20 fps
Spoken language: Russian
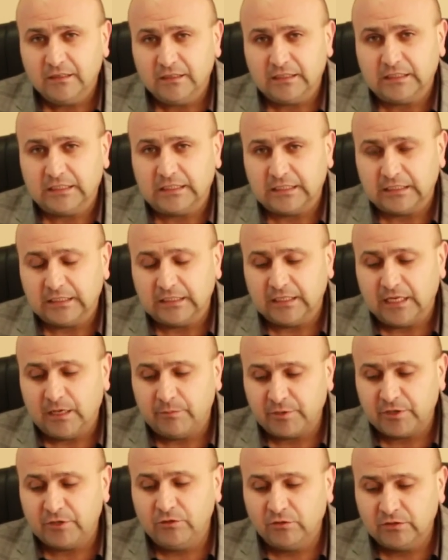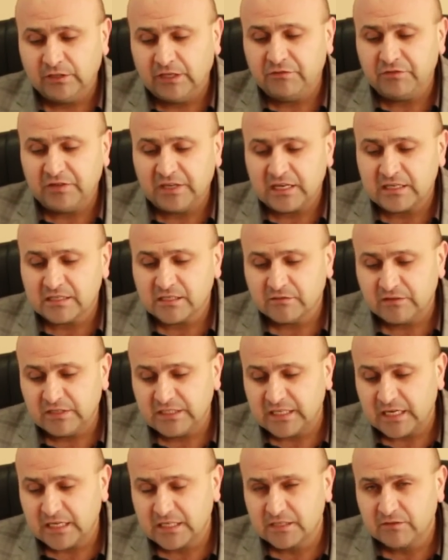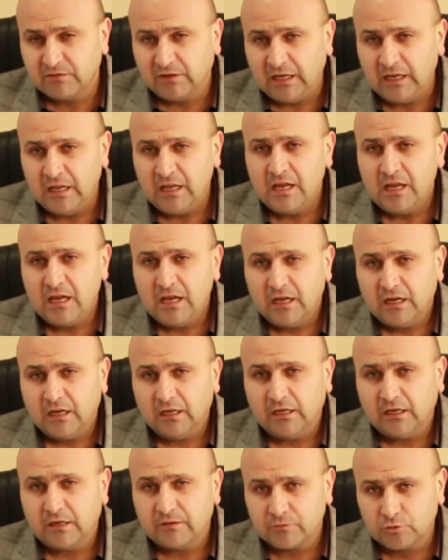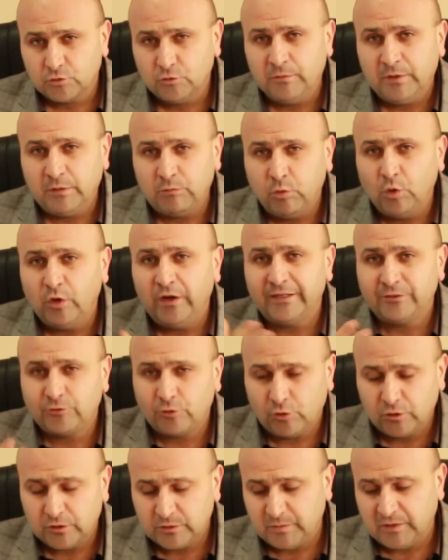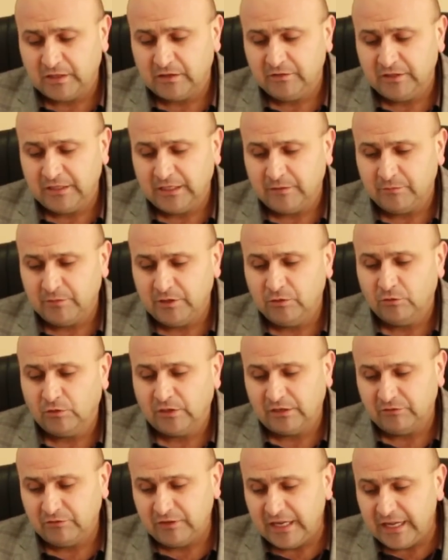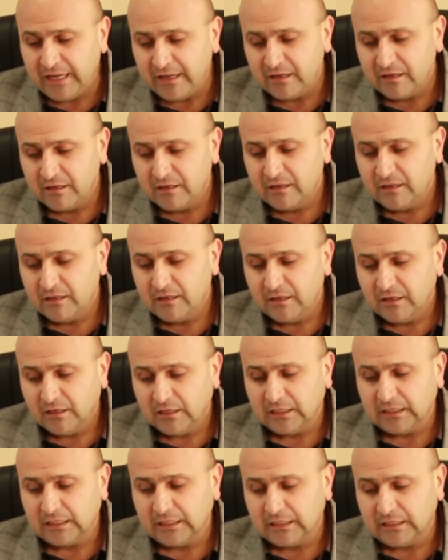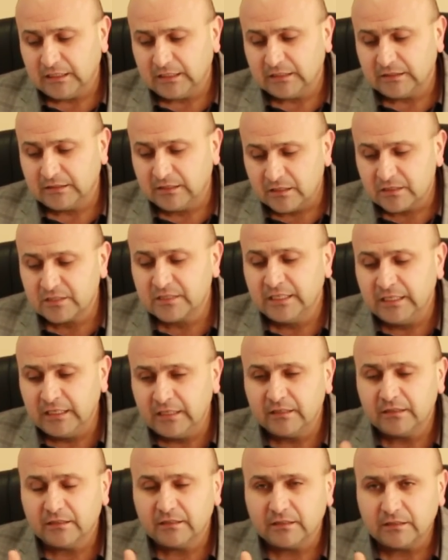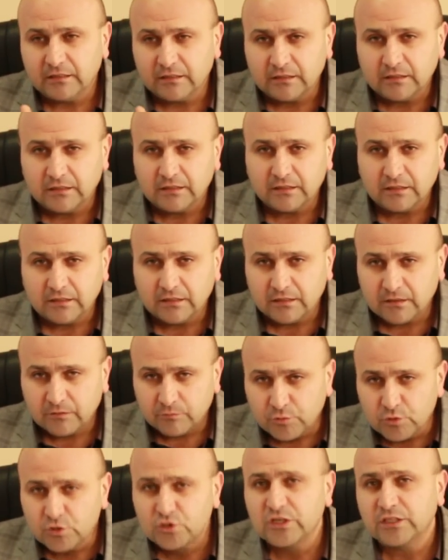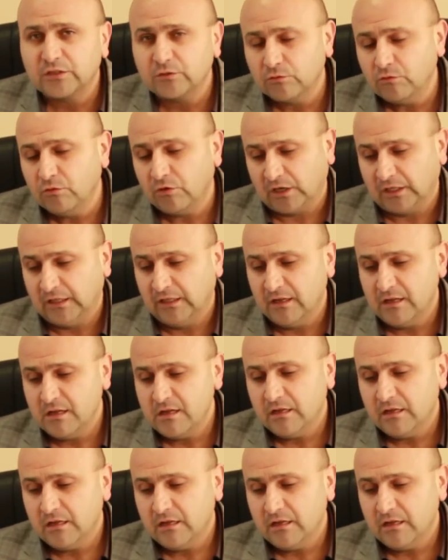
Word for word: Э, определенные финансовые средства э, в сумме более 3,5 миллионов лей э, должны бюджету города.